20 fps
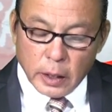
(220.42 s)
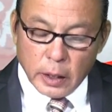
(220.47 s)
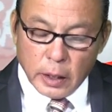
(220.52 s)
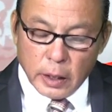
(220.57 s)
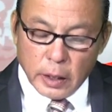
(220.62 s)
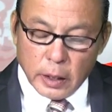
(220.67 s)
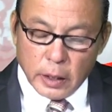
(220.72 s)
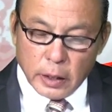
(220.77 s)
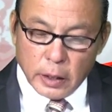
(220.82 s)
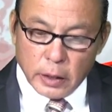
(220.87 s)

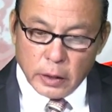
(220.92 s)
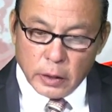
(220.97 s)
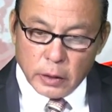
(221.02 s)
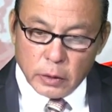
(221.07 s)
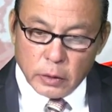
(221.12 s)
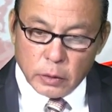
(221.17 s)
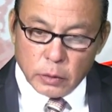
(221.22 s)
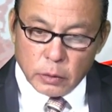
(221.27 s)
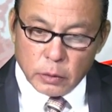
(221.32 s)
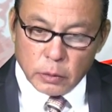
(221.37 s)

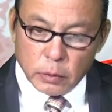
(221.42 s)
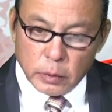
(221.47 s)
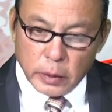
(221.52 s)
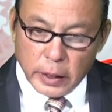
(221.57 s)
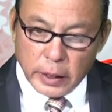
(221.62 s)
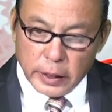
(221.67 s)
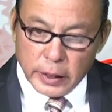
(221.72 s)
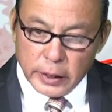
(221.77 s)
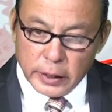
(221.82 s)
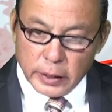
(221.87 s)
Uh,
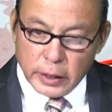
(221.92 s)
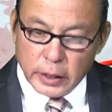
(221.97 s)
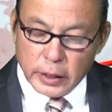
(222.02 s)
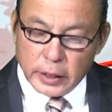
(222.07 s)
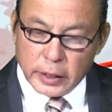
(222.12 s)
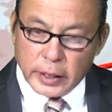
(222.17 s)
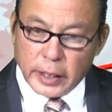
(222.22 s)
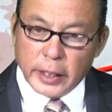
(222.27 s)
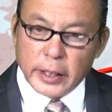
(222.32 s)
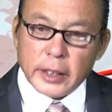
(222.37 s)
Andy
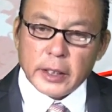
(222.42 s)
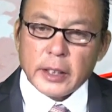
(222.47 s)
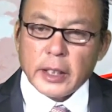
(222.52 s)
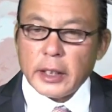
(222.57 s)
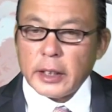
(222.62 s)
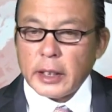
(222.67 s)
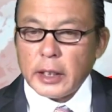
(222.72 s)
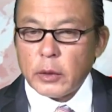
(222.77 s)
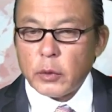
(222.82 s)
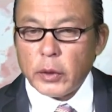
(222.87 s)
nhường cái
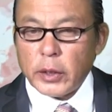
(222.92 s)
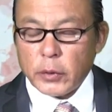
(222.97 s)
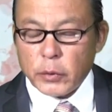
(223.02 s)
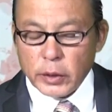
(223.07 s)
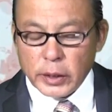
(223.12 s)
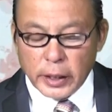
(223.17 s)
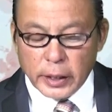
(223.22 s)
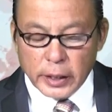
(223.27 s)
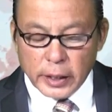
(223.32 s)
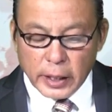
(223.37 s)
cái cái quyền
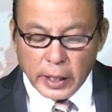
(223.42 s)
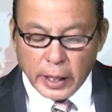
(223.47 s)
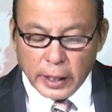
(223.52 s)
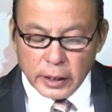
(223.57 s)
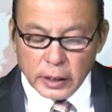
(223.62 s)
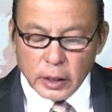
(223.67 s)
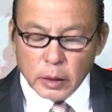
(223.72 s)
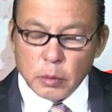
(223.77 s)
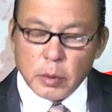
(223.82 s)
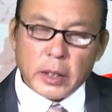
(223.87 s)
quyết định này lại
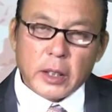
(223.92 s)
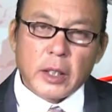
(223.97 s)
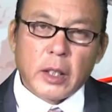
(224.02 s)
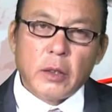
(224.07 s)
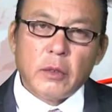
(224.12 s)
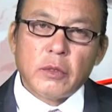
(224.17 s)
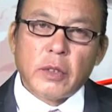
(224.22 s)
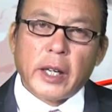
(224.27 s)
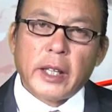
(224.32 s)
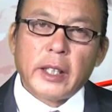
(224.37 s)
nhưng mà
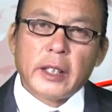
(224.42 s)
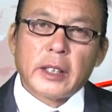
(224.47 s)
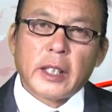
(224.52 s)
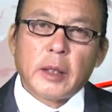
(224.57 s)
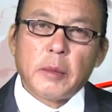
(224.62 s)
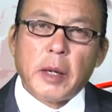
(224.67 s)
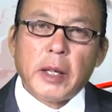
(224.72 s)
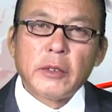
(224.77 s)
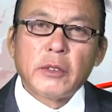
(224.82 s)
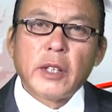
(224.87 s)
không phải là
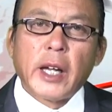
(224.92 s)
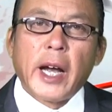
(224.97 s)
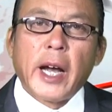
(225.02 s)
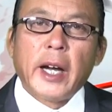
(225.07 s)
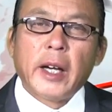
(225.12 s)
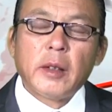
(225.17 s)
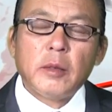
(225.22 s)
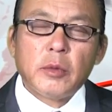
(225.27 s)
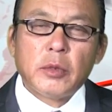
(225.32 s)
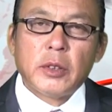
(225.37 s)
tờ báo
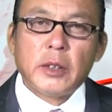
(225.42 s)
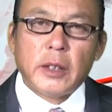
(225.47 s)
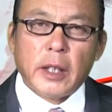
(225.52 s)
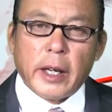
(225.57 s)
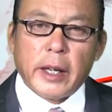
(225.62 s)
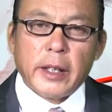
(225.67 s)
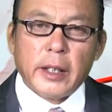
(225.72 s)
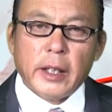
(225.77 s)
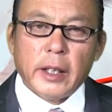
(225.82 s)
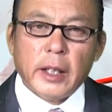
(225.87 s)
Times
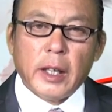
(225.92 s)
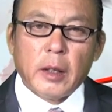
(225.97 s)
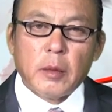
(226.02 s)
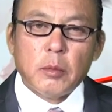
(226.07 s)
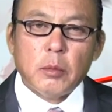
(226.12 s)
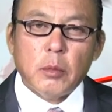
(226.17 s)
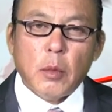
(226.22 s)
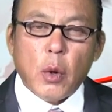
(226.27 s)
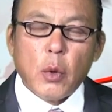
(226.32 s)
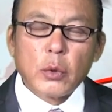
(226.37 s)
này là
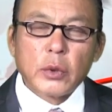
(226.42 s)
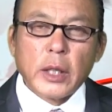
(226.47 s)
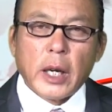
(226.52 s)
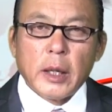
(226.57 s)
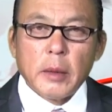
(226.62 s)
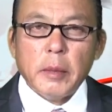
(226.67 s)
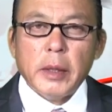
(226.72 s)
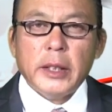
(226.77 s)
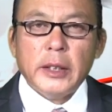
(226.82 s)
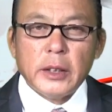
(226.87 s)
một
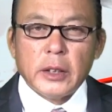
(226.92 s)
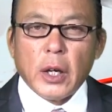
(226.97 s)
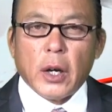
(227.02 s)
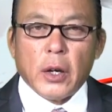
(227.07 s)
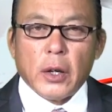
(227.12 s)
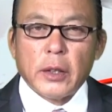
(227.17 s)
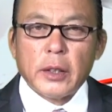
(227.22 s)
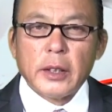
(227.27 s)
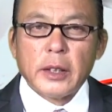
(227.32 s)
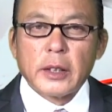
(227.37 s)
tờ bình
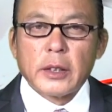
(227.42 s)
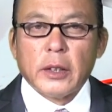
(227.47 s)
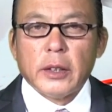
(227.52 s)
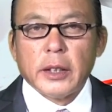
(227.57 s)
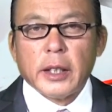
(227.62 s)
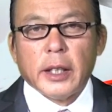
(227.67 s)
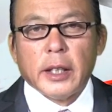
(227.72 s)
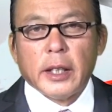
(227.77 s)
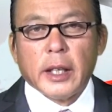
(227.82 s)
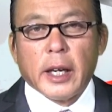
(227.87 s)
chọn có
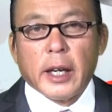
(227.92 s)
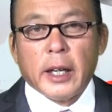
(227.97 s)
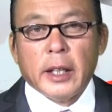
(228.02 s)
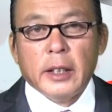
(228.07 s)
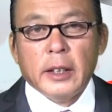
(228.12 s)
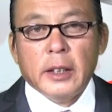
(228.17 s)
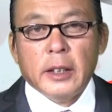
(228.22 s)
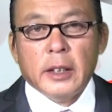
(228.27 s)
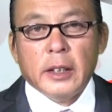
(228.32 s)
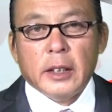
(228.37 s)
nghĩa là
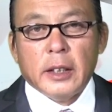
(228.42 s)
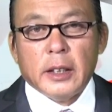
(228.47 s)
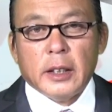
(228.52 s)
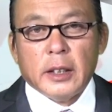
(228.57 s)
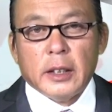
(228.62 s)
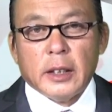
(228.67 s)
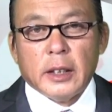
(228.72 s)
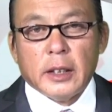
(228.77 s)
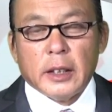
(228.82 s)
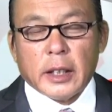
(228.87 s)

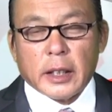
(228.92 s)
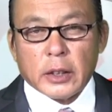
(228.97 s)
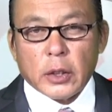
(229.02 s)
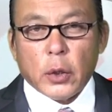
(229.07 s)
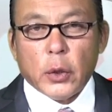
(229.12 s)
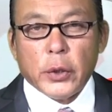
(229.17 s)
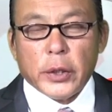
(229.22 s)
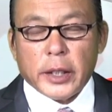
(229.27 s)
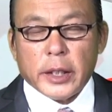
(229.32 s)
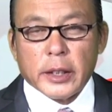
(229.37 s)
là
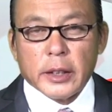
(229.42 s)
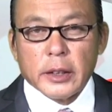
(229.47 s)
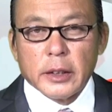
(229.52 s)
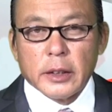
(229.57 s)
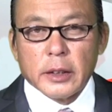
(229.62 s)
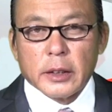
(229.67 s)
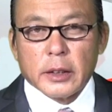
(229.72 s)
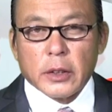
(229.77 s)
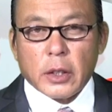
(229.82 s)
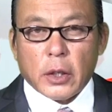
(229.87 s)
thôi
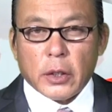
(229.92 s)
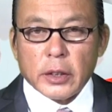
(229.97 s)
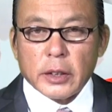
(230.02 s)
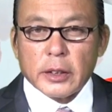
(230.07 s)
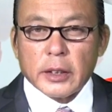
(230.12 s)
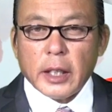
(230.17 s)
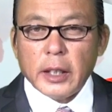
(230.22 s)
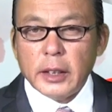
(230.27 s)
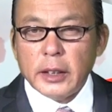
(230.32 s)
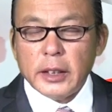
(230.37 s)
còn
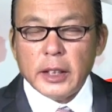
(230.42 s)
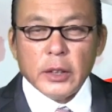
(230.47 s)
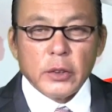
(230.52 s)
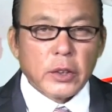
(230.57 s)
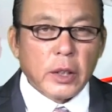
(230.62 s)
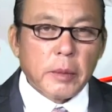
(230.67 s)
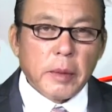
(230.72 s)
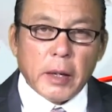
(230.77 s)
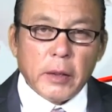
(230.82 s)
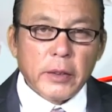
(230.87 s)
rất là nhiều
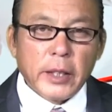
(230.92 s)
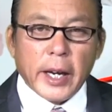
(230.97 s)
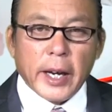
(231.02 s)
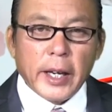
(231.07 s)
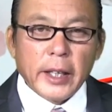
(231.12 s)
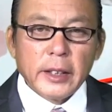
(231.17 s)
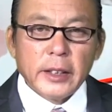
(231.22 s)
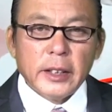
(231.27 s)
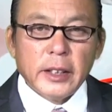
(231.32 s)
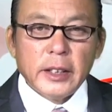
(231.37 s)
tờ báo
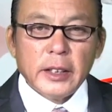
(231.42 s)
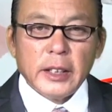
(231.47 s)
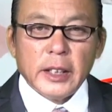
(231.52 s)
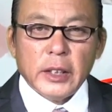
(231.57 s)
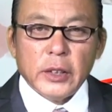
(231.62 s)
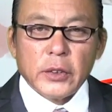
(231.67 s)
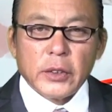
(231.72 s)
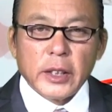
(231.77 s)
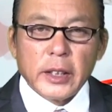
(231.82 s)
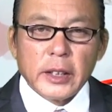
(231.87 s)
khác nữa
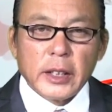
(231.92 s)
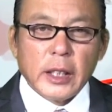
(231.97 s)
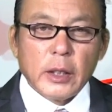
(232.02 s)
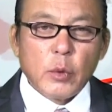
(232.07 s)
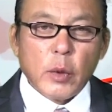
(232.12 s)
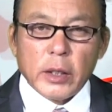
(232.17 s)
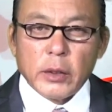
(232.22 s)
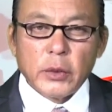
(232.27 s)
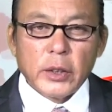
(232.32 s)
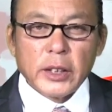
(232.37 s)
nhiều cái cơ
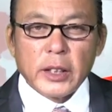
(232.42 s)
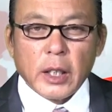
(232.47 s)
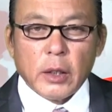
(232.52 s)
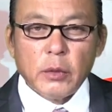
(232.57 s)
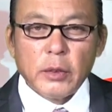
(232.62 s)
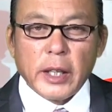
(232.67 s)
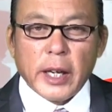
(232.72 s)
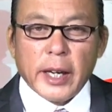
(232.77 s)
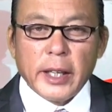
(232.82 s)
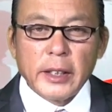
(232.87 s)
quan truyền
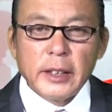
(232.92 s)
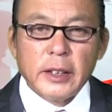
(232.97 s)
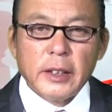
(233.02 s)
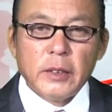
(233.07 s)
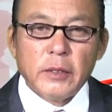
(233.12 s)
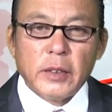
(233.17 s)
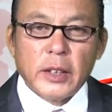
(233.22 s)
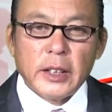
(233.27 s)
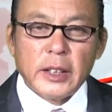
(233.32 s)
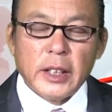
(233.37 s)
thông khác nữa
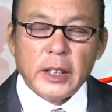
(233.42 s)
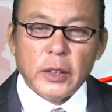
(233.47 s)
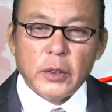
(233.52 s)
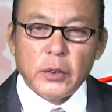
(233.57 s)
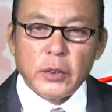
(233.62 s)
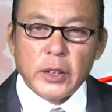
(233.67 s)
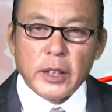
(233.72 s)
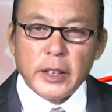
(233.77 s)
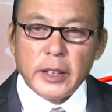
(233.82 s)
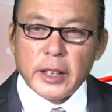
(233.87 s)
và
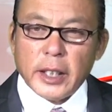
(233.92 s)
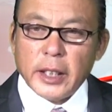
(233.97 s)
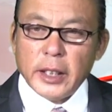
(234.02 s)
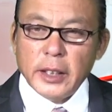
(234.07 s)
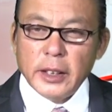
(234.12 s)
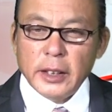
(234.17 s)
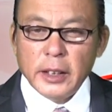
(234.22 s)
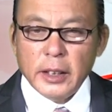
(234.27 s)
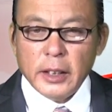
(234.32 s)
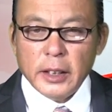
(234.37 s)
nhiều những
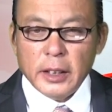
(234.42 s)
cái